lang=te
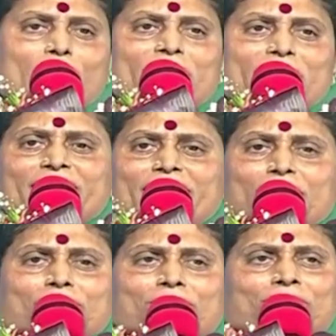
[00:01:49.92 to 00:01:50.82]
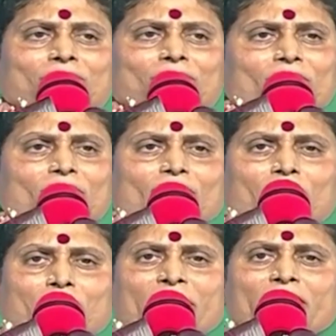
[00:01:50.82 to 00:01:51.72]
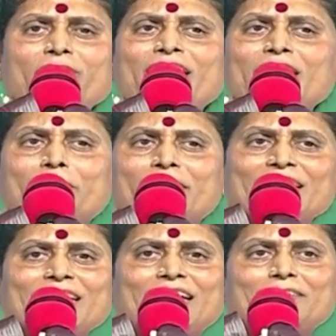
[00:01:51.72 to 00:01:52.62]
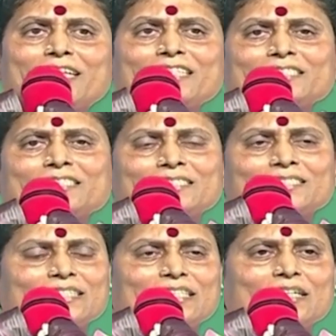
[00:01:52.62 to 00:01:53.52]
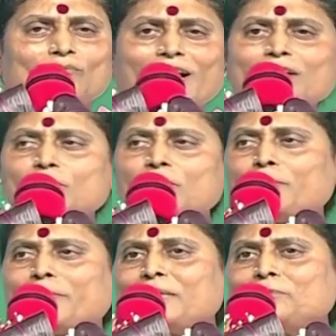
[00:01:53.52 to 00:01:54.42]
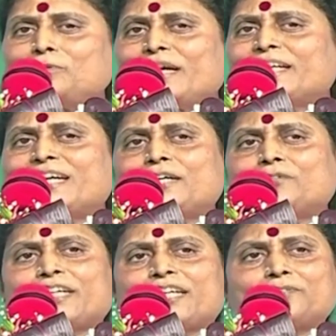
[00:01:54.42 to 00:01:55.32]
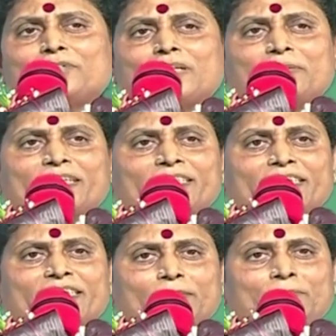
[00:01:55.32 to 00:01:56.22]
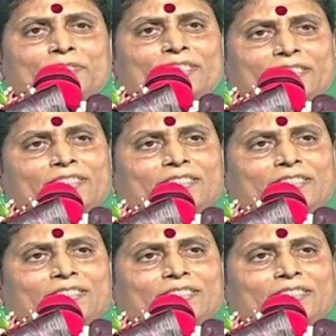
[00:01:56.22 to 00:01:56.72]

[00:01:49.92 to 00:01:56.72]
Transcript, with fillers: అప్పగించాను మీరు వాళ్ళకు బలం కావాలి వాళ్ళు మీకు బలము అండా అవుతారని కూడా మీకు అందరికీ చెప్తున్నా